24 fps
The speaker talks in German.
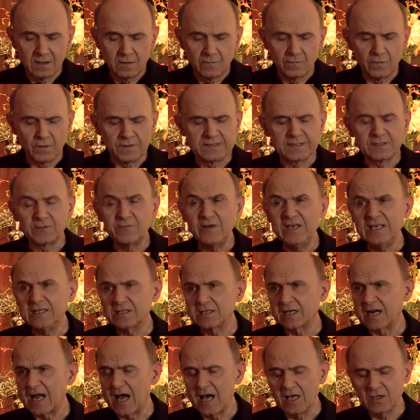von
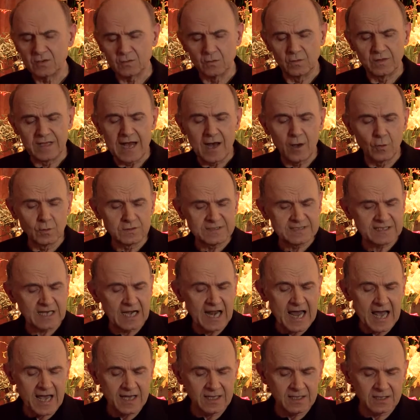Zwietracht und
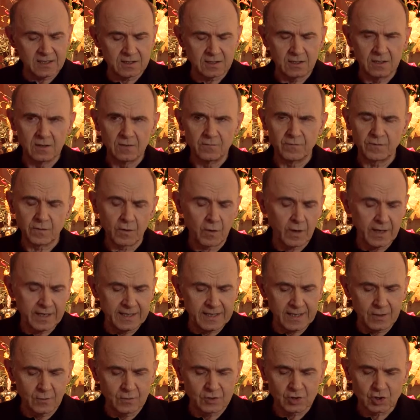Ausgleich,
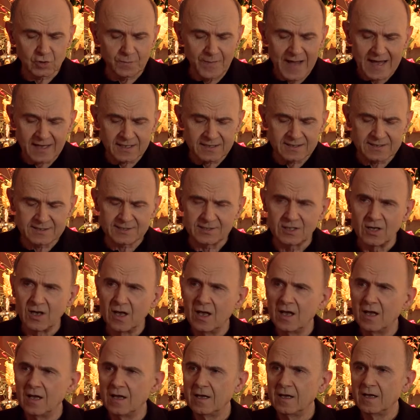Freude und Schmerz,
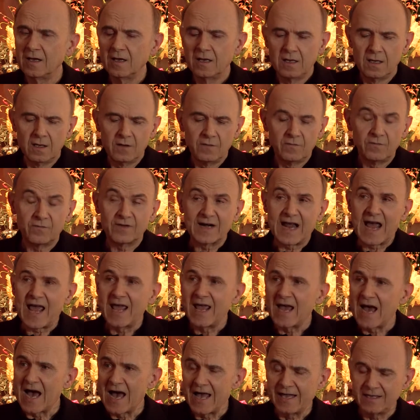
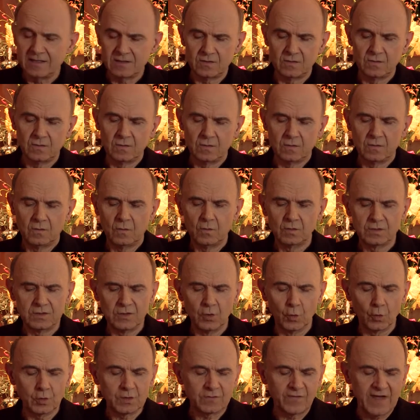Freiheit und
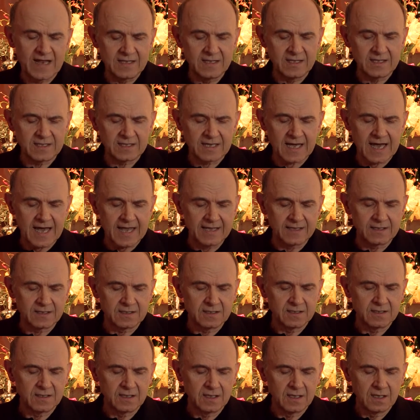
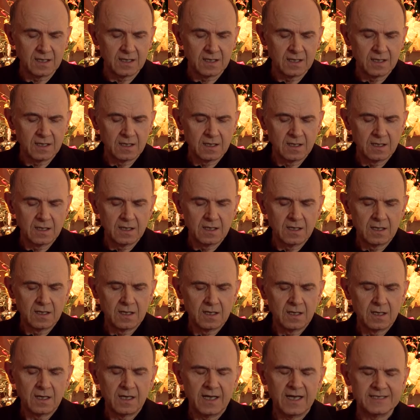Notwendigkeit.
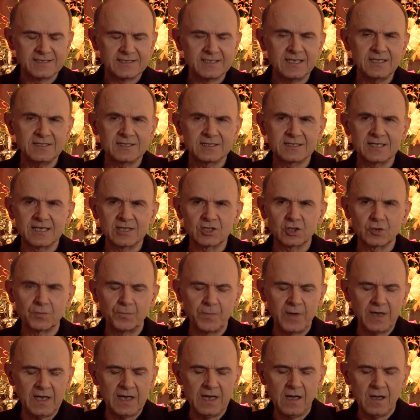Es ist das
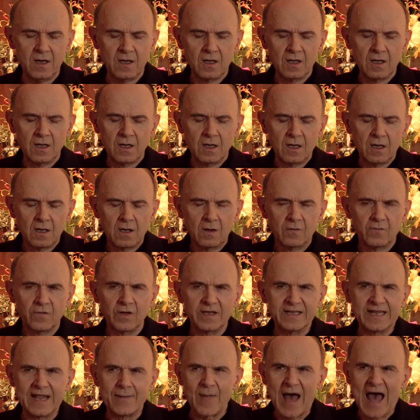Spiel
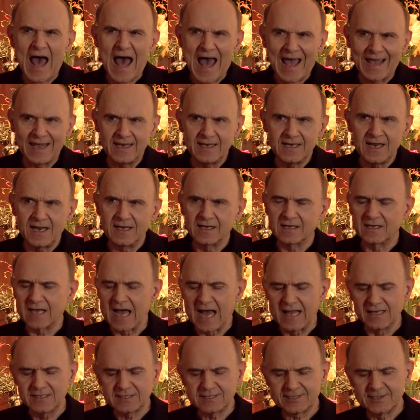von dem einen
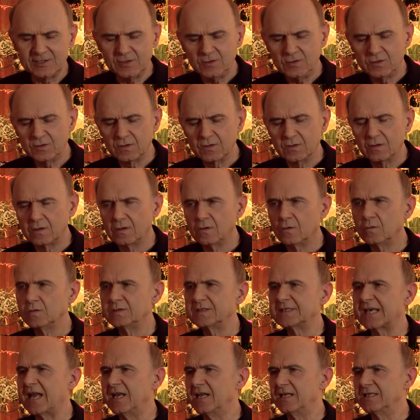Ganzen und
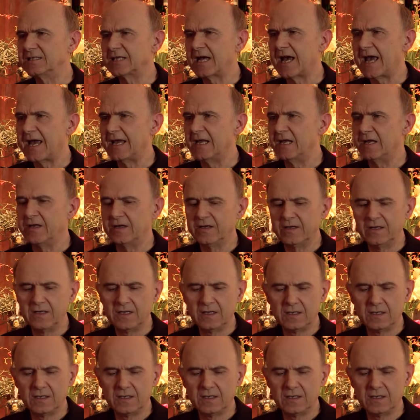seinen Teilen,